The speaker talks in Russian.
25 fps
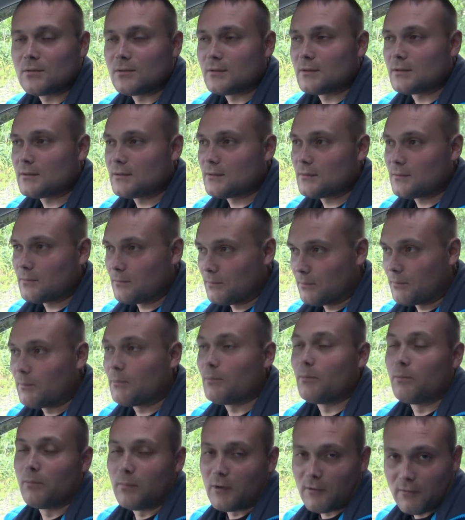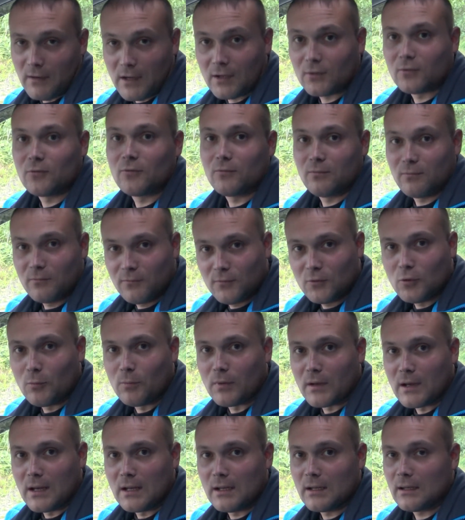То есть по факту все
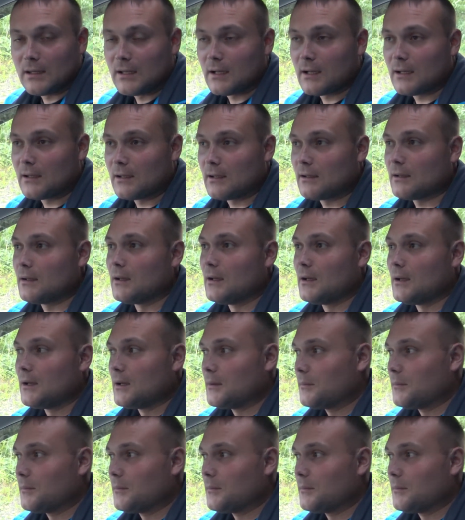правильно, так и надо.